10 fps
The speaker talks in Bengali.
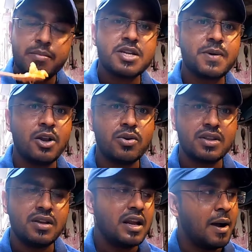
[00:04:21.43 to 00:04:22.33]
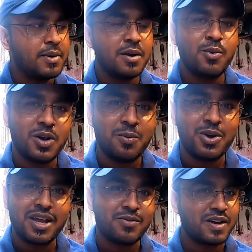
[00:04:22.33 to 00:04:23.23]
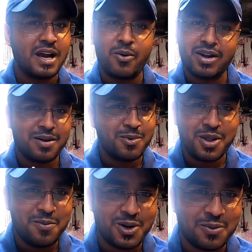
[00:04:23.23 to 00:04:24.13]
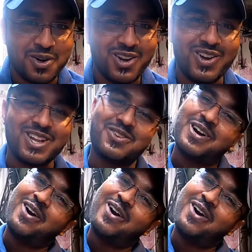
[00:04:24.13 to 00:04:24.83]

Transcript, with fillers: বেশ ভালো খেতে নামটা মোটামুটি ক্যাফে খাওয়ারটা মোটেই মোটামুটি নয় কিন্তু